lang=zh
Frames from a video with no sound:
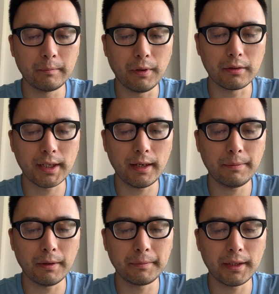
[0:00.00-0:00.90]
宝钗
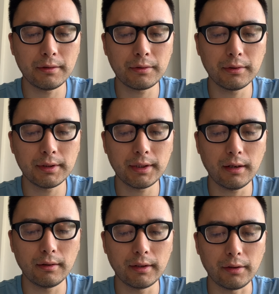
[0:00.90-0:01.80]
旁边说
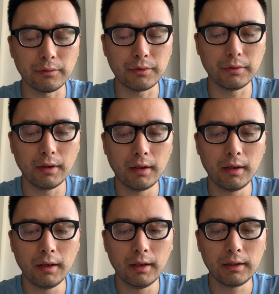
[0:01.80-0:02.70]
笑两句，
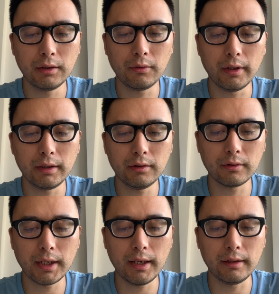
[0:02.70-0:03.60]
一回又
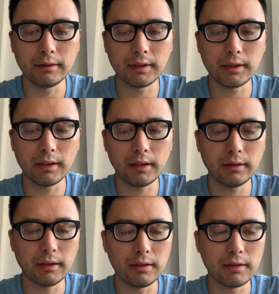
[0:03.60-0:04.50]
看袭人
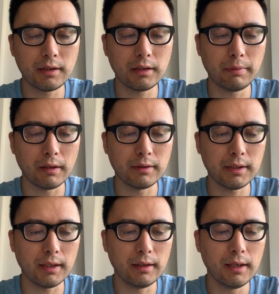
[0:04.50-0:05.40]
等吃螃
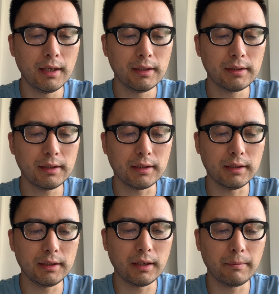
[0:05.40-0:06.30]
蟹，自
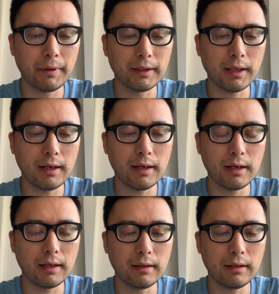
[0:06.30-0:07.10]
己也陪她